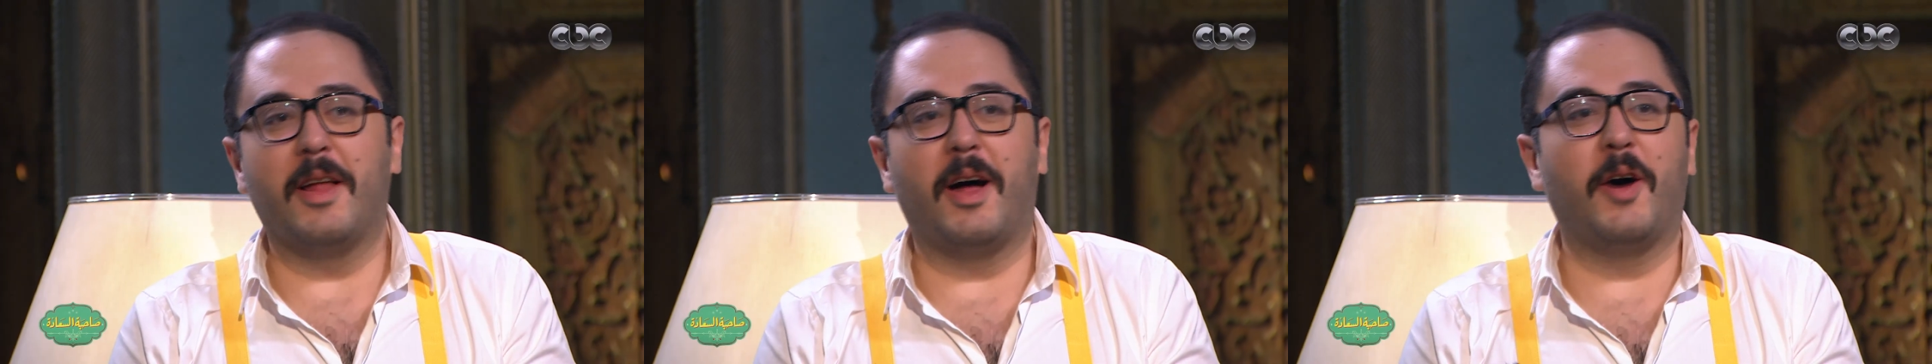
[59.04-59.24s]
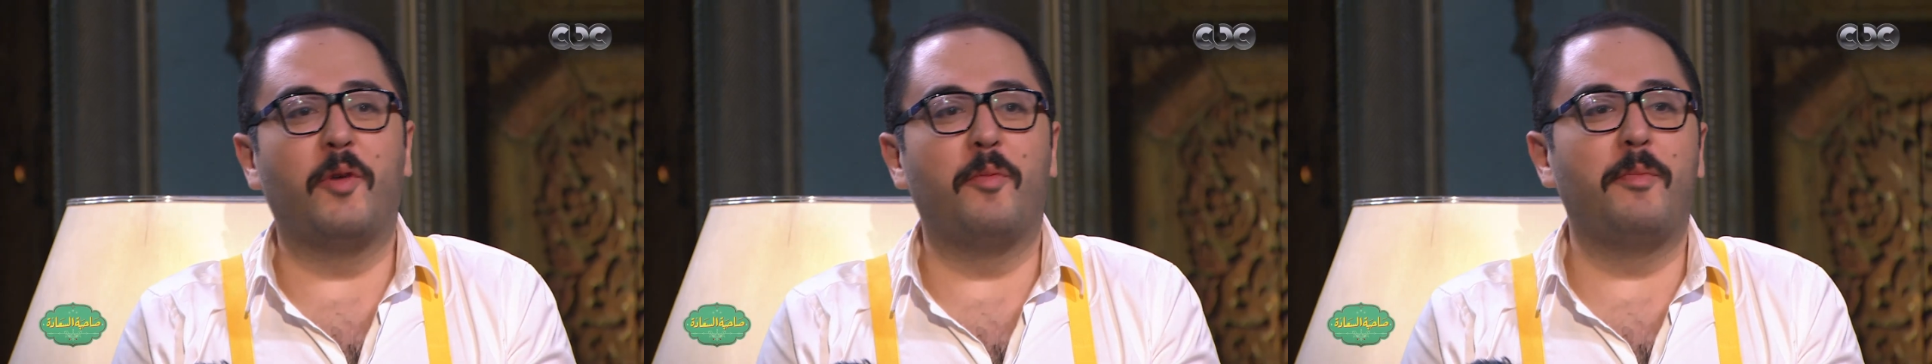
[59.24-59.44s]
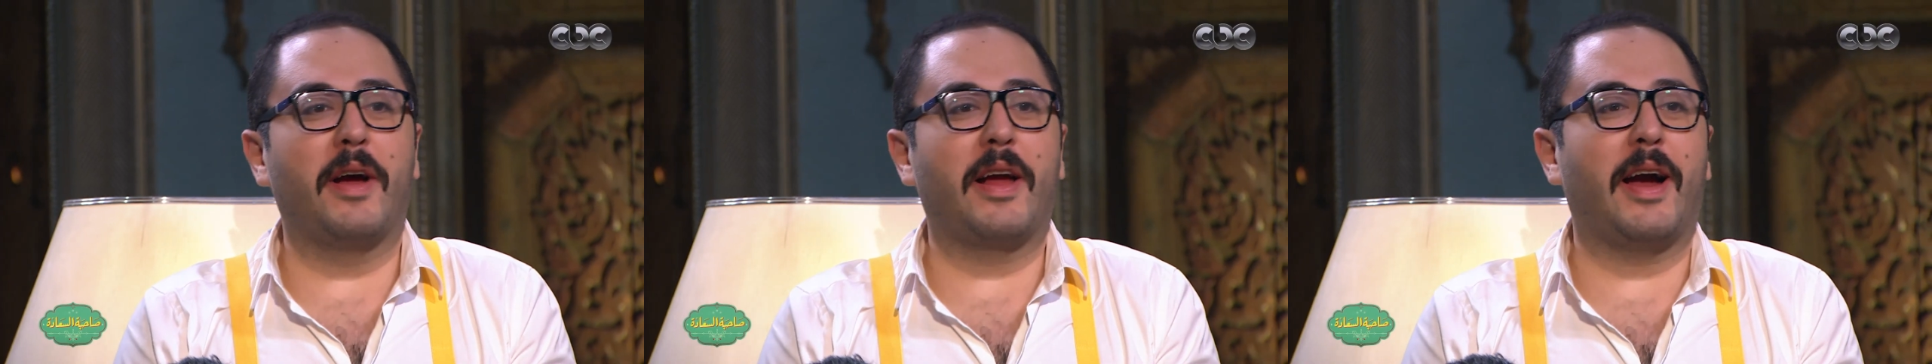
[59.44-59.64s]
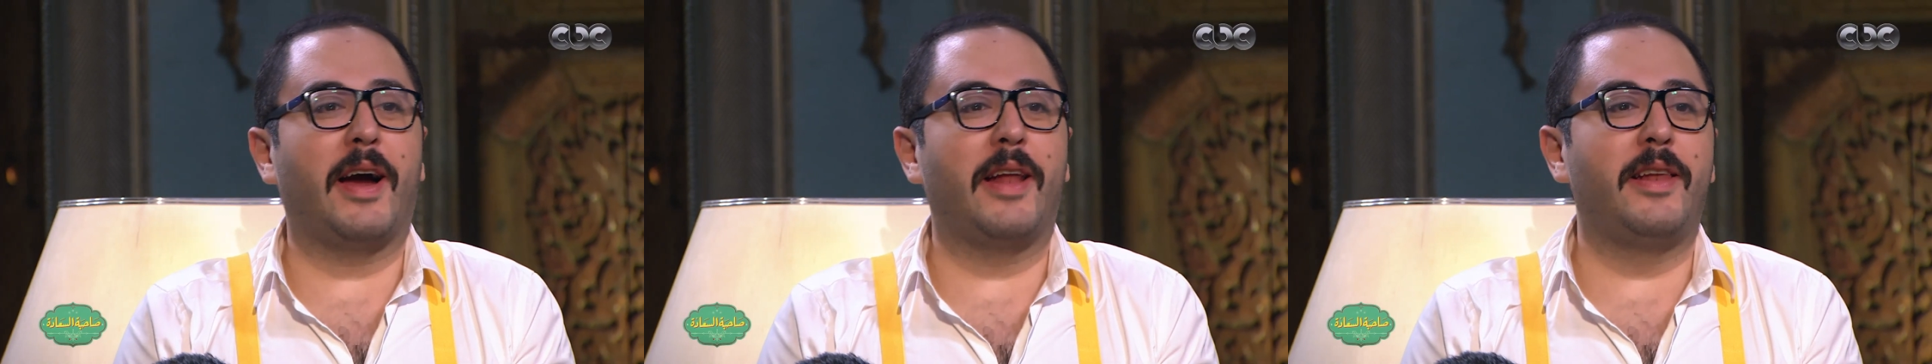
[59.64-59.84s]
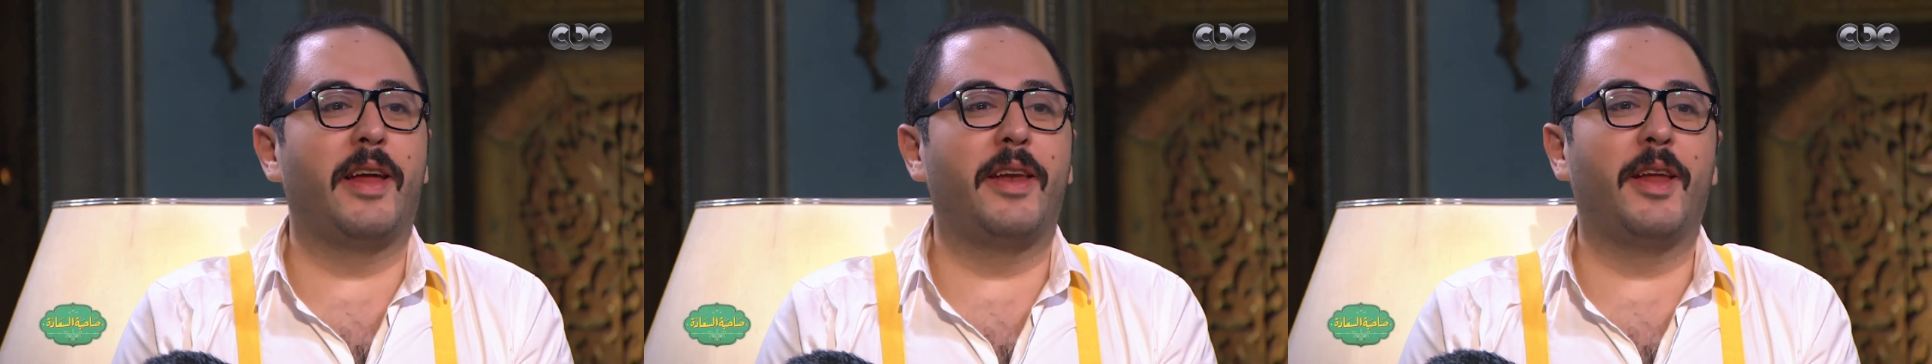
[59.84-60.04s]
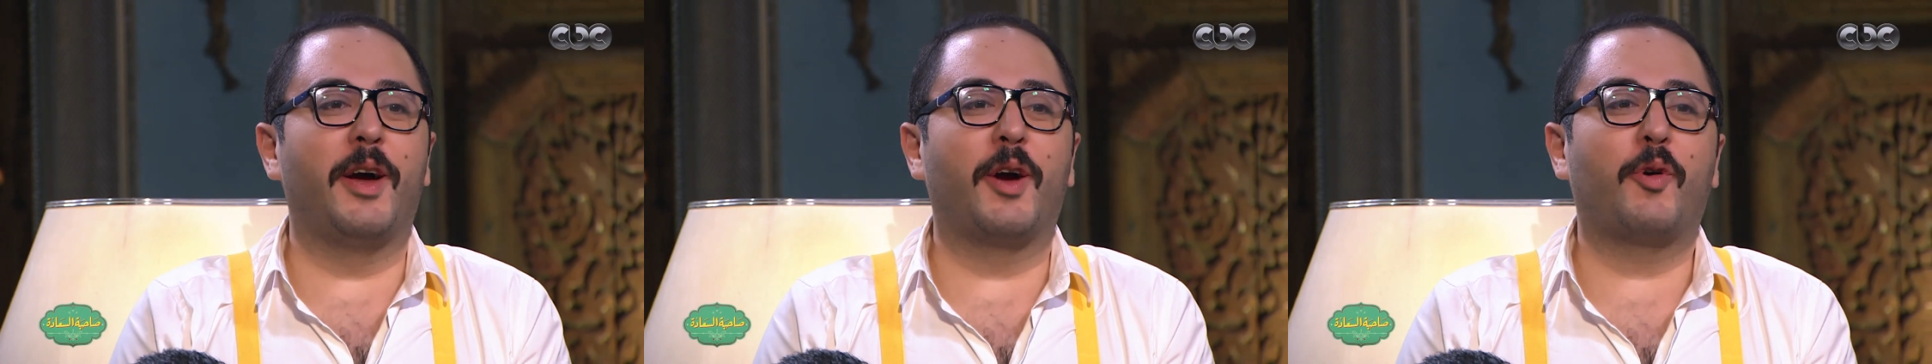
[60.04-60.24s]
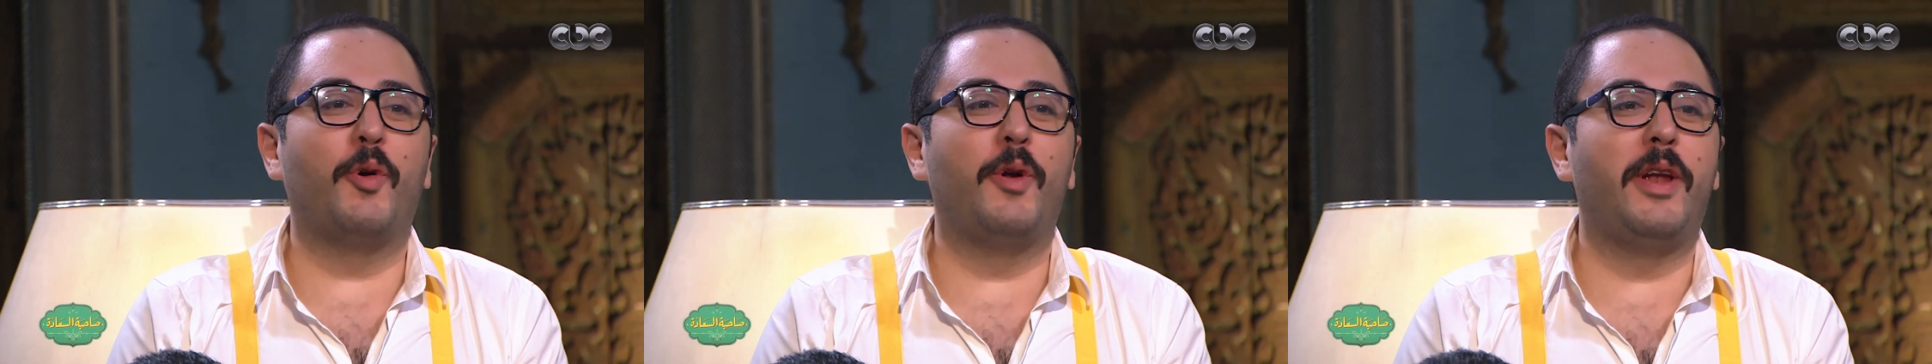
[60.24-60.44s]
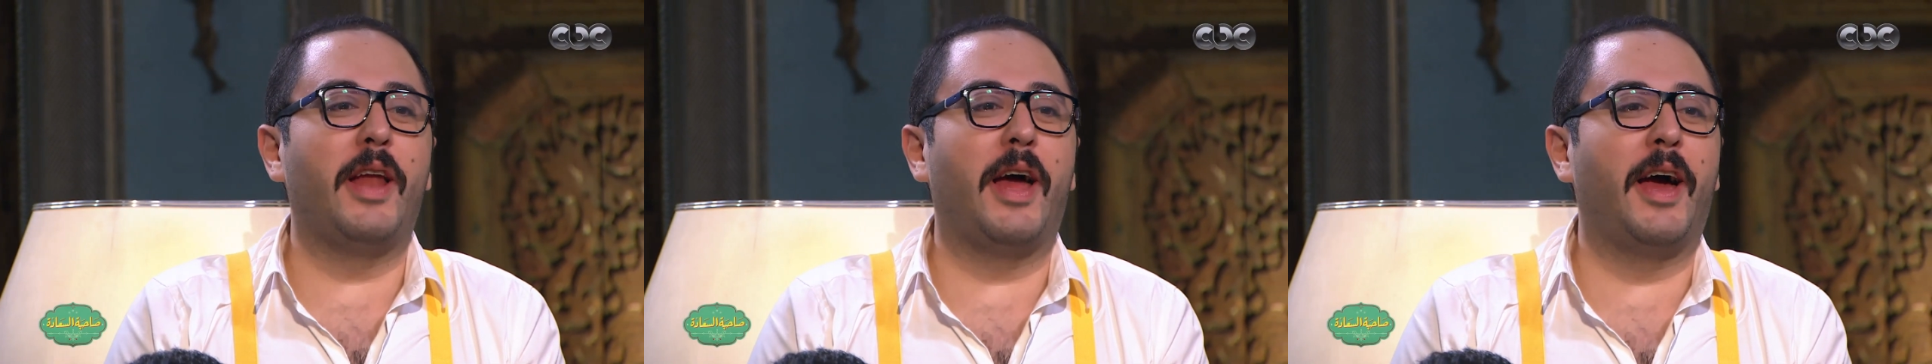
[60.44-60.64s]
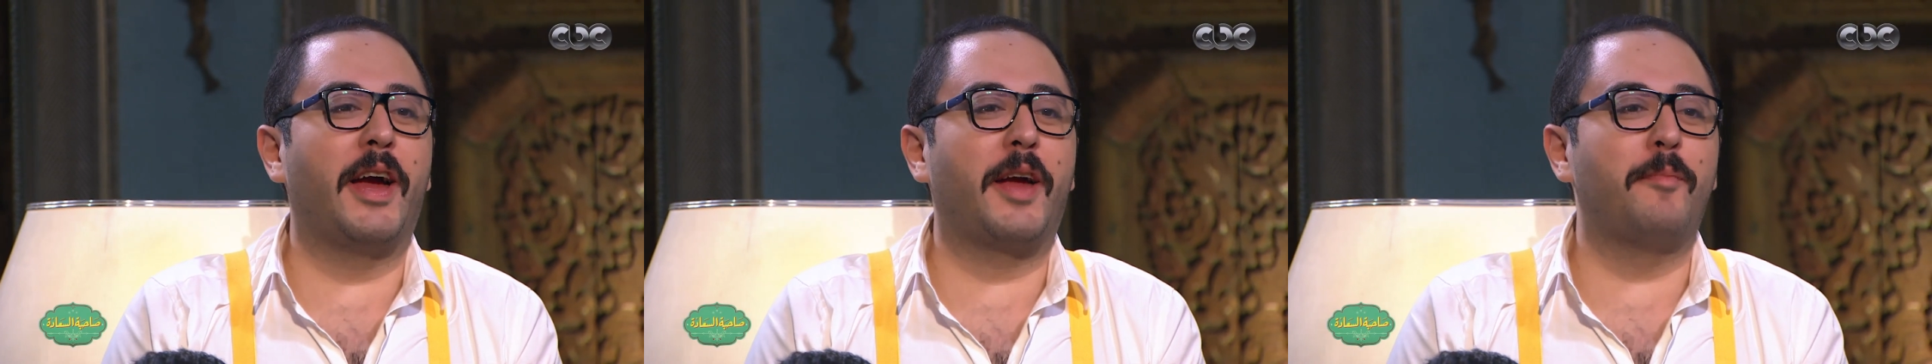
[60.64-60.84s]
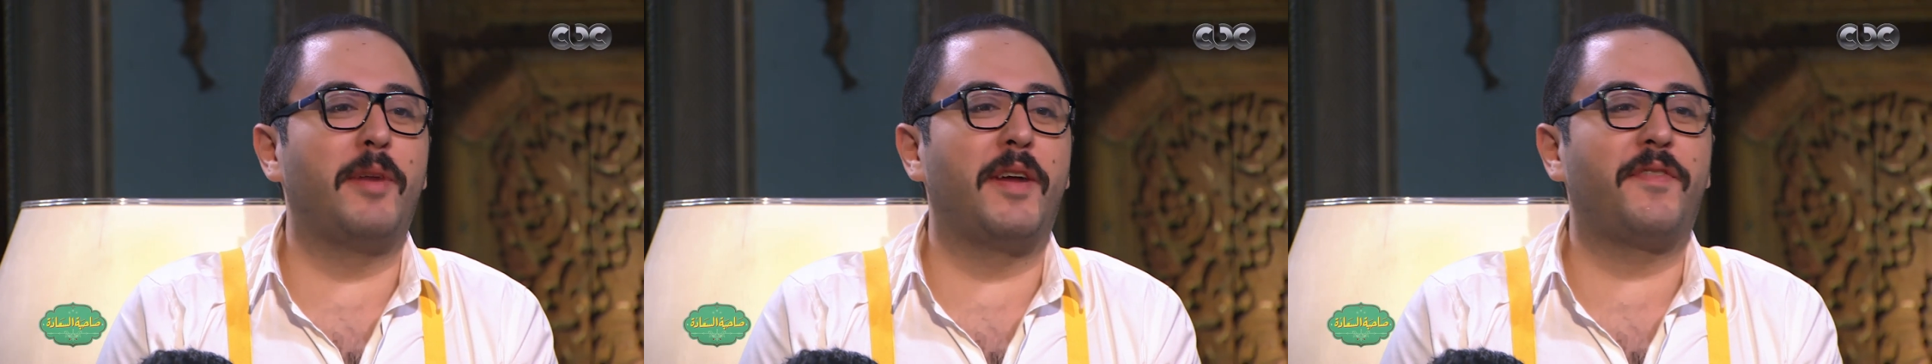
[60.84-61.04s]
اللهم اجعل لنا كل
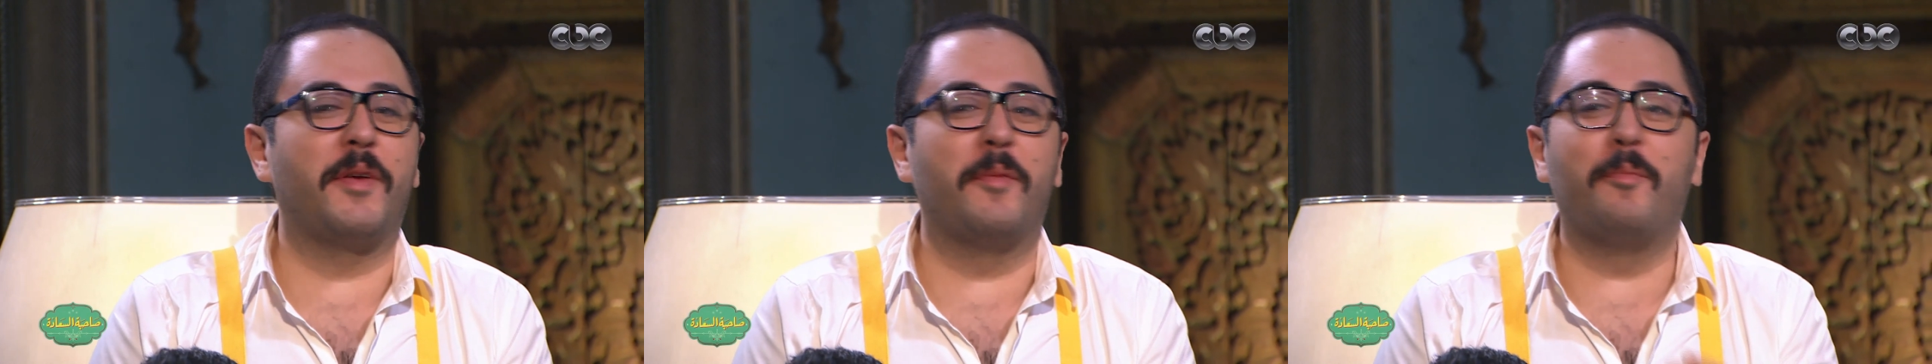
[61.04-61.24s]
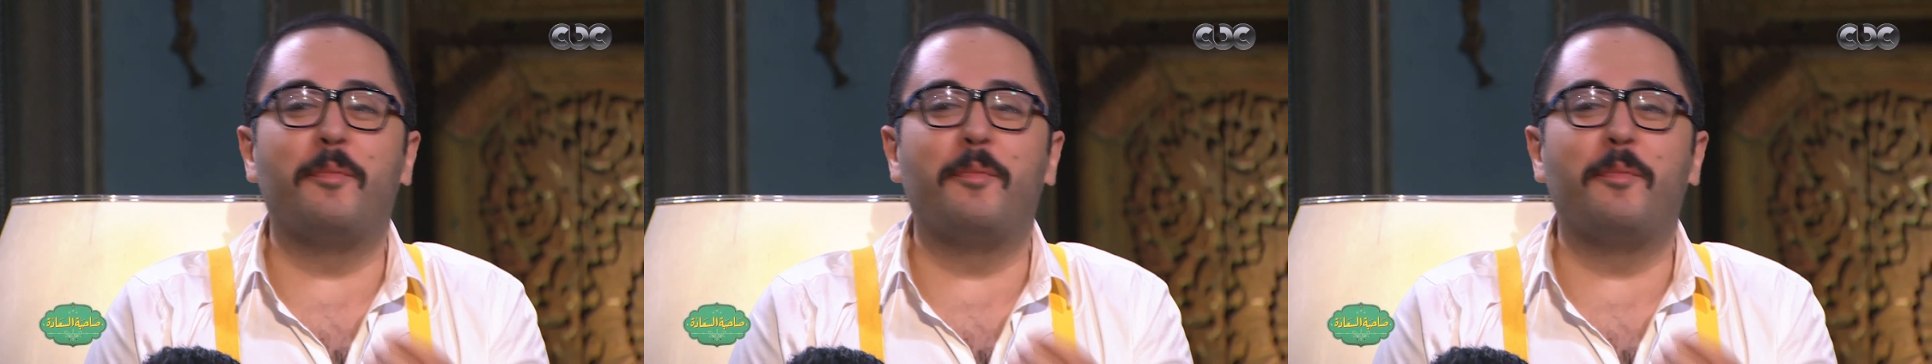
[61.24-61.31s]
هجمة